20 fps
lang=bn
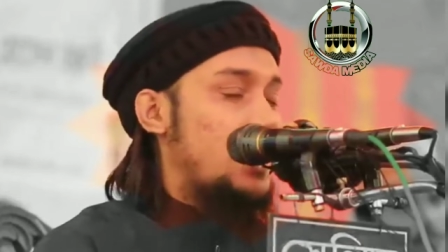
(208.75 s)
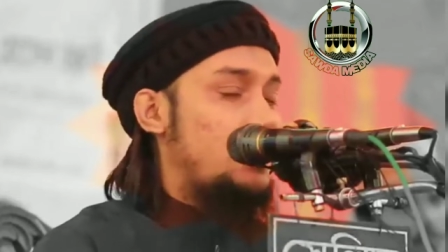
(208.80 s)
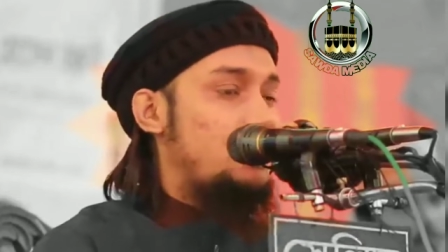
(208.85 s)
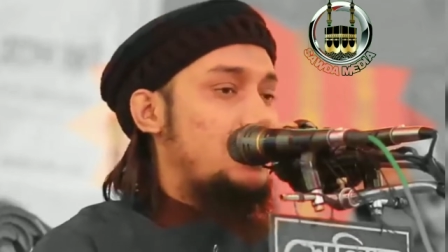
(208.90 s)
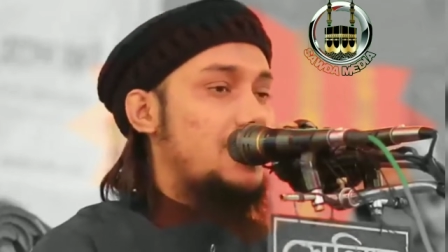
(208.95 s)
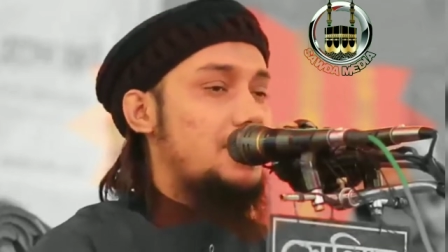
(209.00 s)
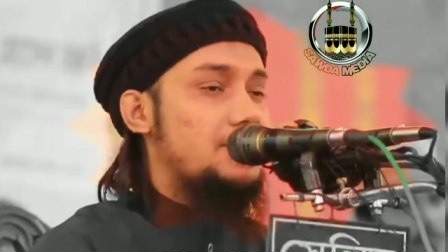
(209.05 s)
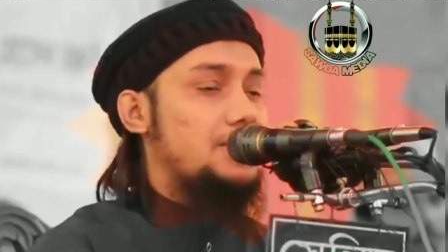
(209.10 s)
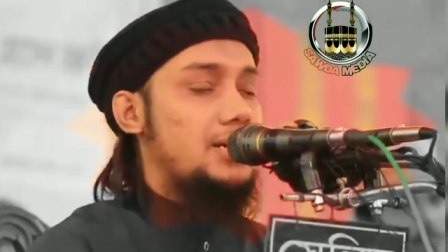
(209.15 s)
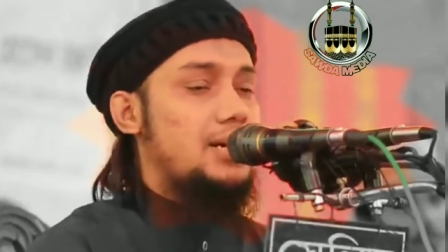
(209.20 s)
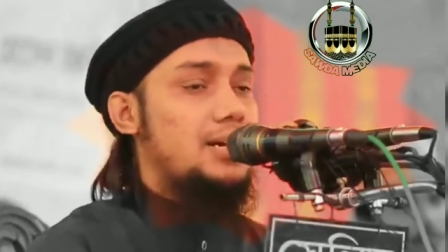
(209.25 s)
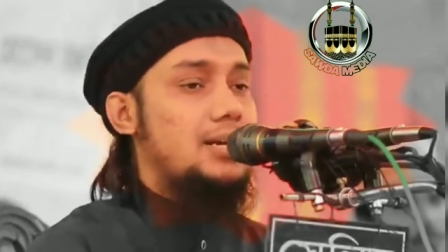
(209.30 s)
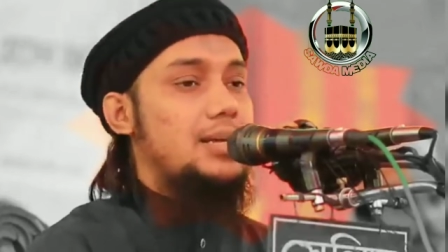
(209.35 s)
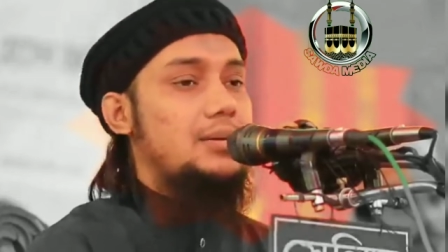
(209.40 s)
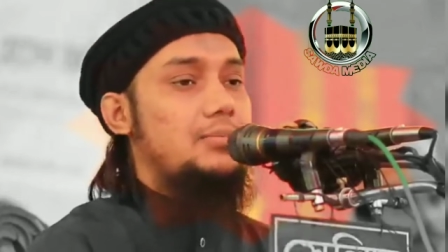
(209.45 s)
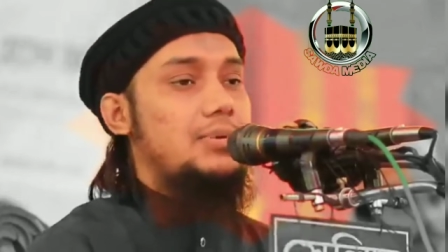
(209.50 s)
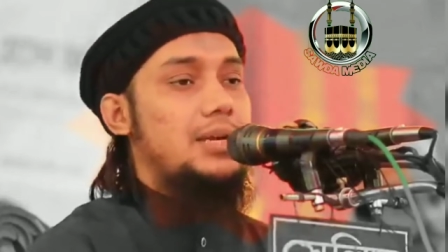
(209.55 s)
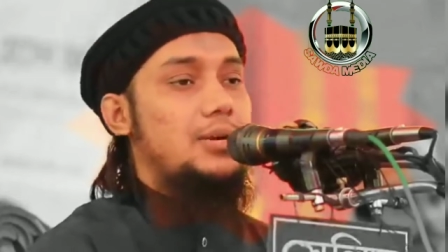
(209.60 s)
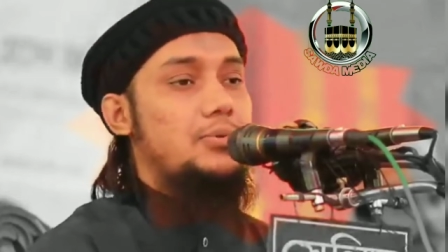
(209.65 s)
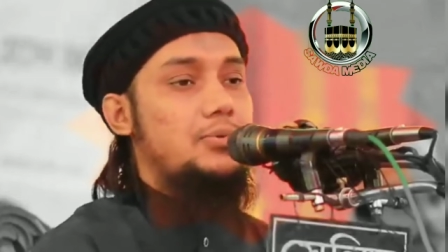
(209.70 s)
আমাকে জাহান
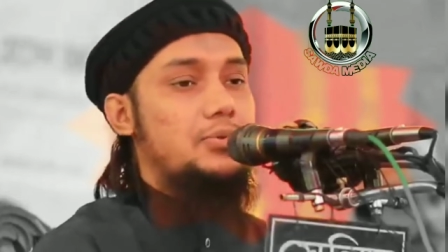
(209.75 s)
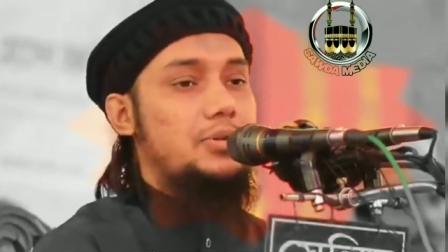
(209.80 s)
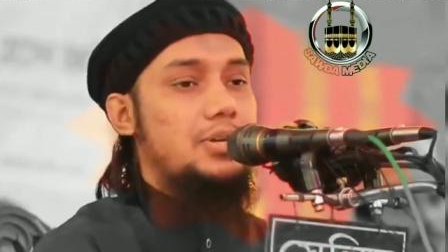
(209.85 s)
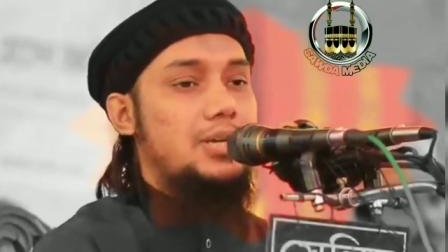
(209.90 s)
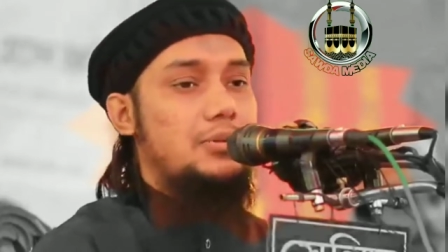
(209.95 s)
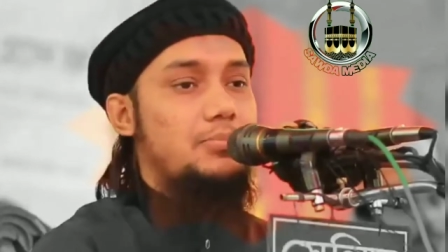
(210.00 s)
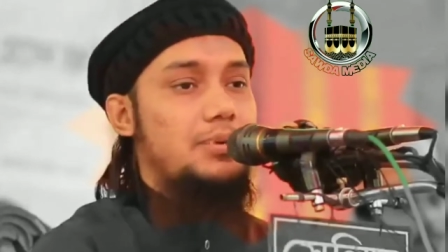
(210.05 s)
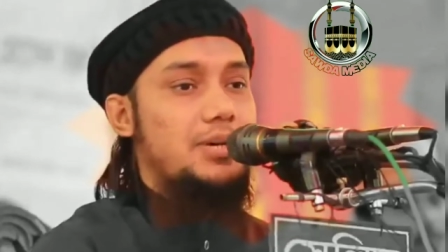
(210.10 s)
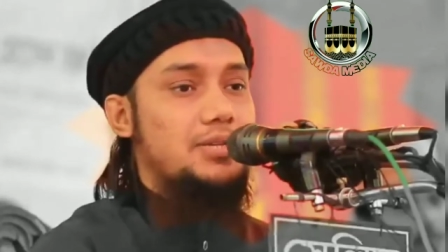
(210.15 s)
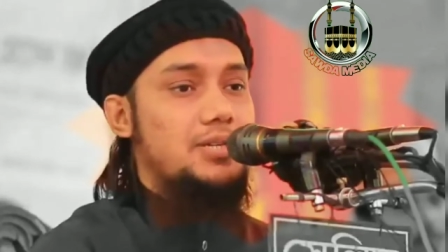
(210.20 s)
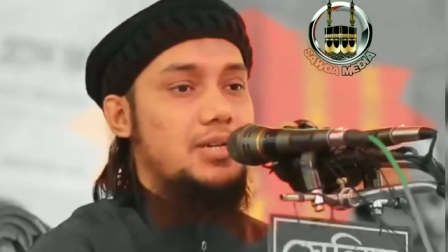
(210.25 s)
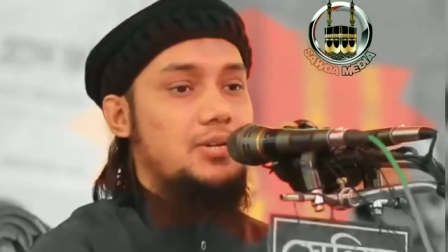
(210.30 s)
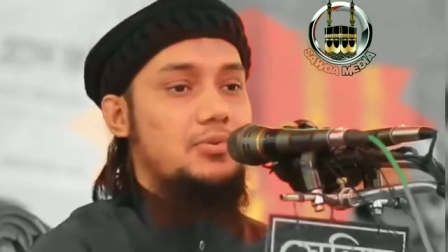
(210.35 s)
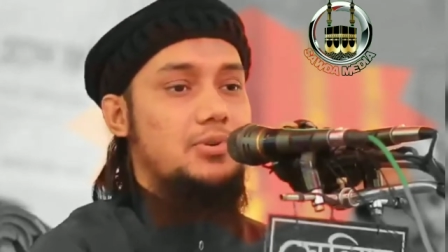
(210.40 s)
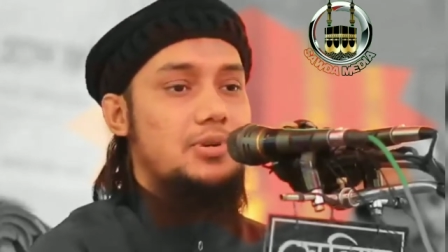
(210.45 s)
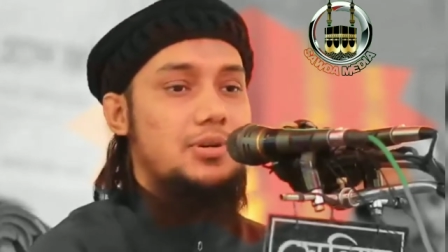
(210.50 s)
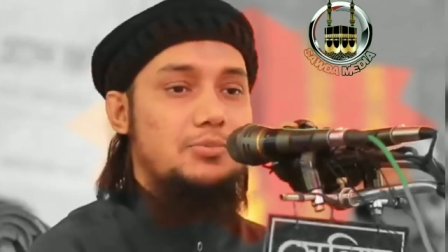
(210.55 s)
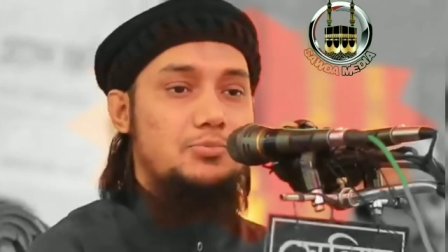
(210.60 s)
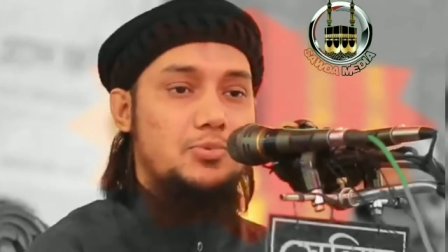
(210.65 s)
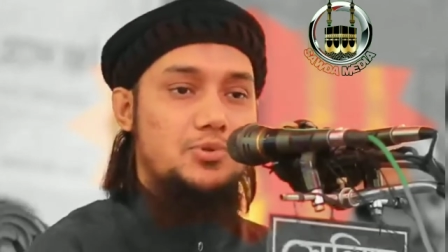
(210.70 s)
নামের আগুন থেকে বাঁচাও
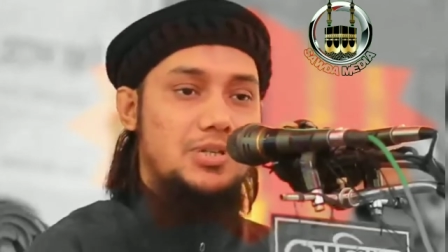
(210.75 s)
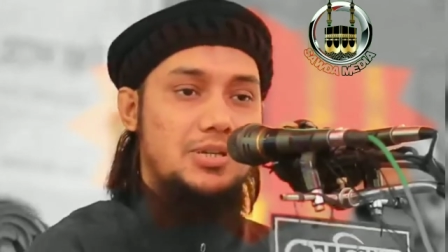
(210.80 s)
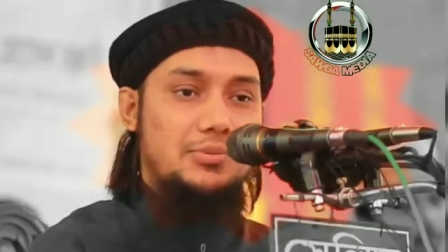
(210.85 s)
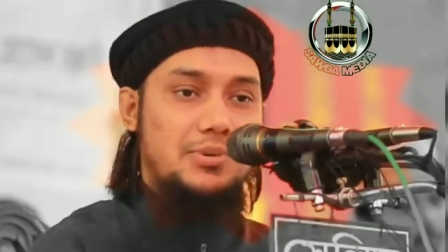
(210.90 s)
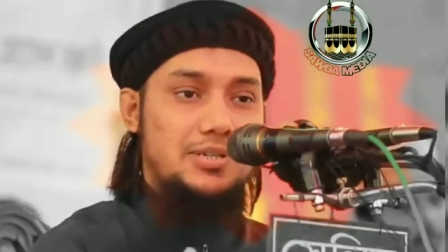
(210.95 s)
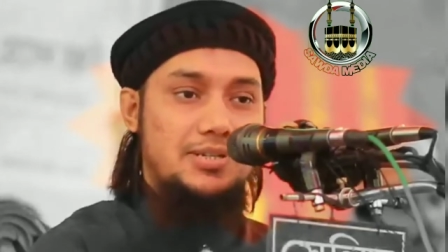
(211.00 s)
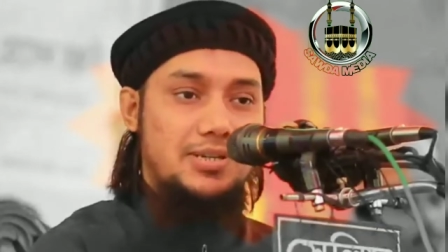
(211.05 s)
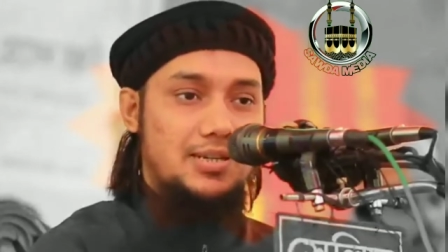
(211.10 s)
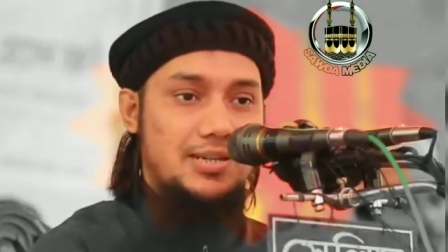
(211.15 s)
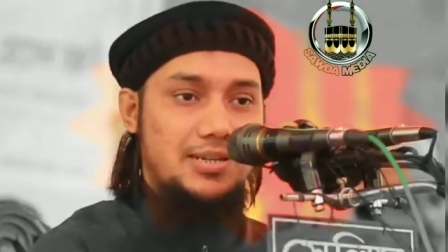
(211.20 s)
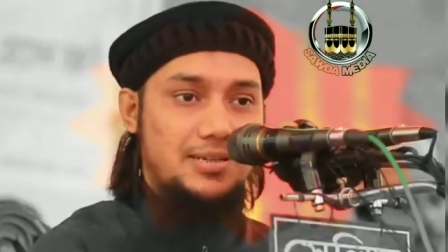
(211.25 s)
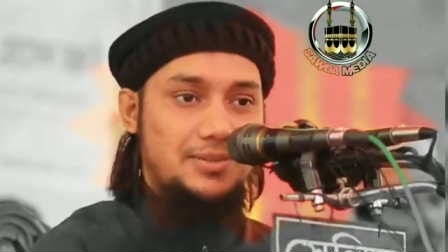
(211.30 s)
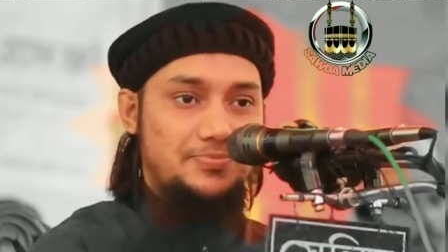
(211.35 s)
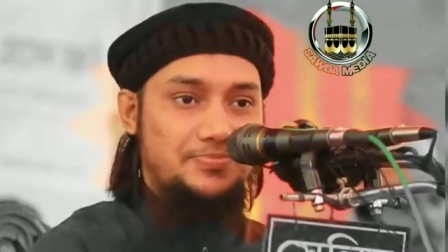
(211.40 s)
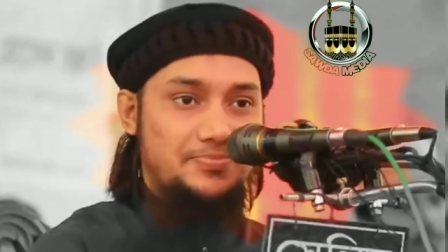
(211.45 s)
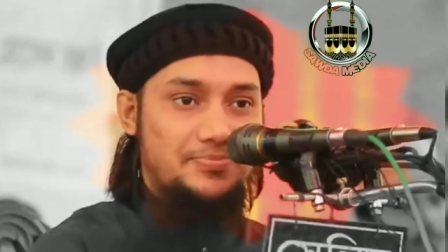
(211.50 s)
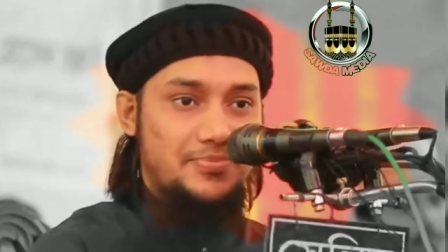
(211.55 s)
বুঝতে পারছেন না